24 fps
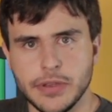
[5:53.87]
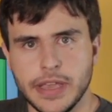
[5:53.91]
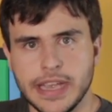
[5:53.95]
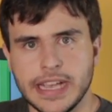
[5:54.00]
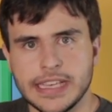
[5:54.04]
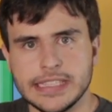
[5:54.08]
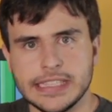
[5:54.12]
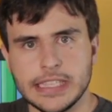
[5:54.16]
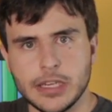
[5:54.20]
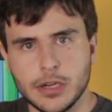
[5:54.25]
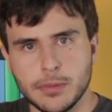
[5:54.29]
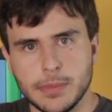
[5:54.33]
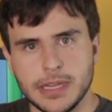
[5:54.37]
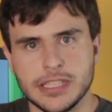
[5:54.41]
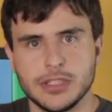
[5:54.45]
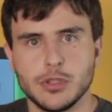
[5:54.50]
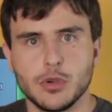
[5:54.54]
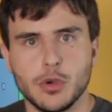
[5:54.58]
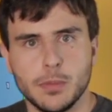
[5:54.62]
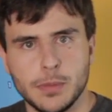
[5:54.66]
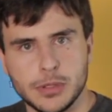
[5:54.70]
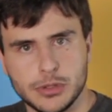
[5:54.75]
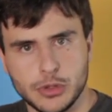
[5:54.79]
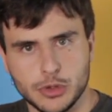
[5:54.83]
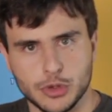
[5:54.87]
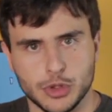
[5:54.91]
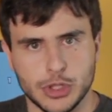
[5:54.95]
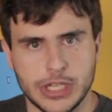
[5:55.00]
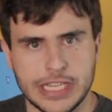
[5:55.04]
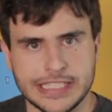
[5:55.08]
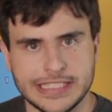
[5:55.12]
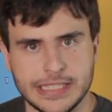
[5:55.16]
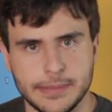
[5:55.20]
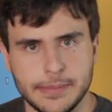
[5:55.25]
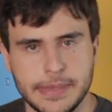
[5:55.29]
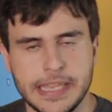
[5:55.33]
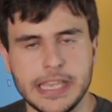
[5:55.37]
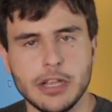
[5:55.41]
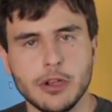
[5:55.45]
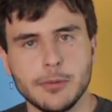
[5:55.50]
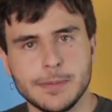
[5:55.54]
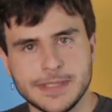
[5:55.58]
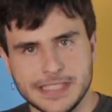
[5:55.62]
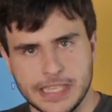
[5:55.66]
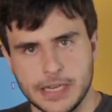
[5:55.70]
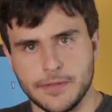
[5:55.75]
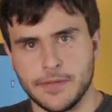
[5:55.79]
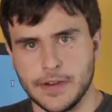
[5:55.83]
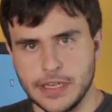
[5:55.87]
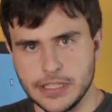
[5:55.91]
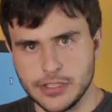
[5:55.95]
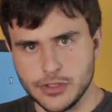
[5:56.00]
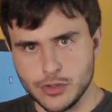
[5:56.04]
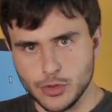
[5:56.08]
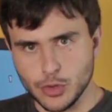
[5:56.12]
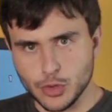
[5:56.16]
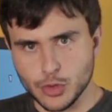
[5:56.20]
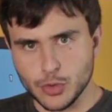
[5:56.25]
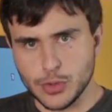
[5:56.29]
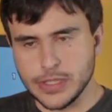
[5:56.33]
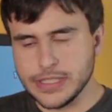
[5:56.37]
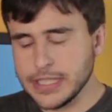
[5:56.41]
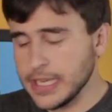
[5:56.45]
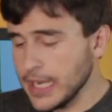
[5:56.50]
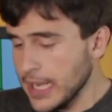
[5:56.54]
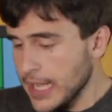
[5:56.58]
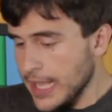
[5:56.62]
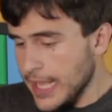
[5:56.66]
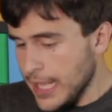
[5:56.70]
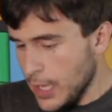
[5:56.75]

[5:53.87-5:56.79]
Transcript: aí a galera no Brasil começou a jogar também, começaram a falar disso no Twitter.